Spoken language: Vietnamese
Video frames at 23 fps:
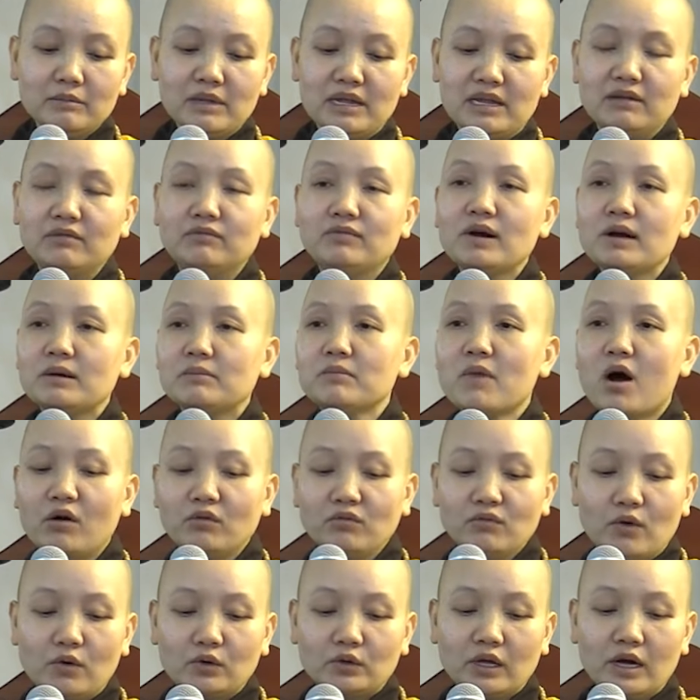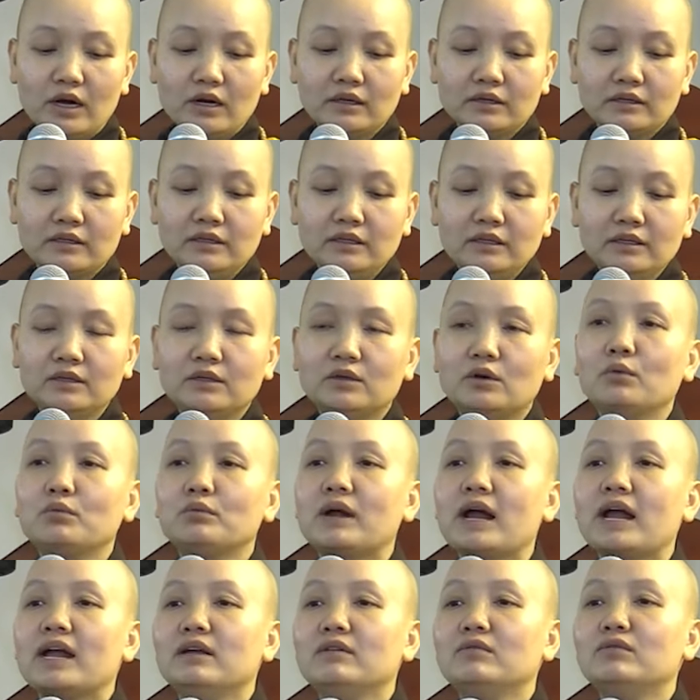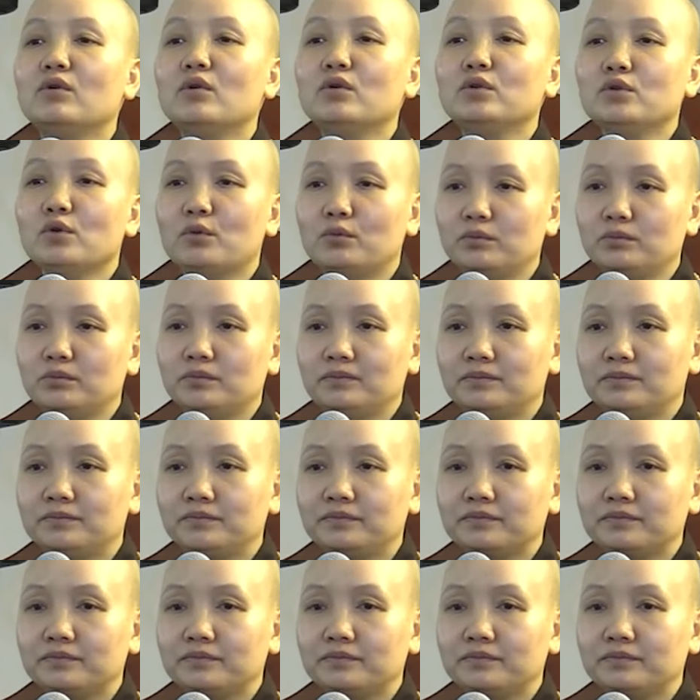bị vứt bỏ vô thức như khúc cây vô dụng.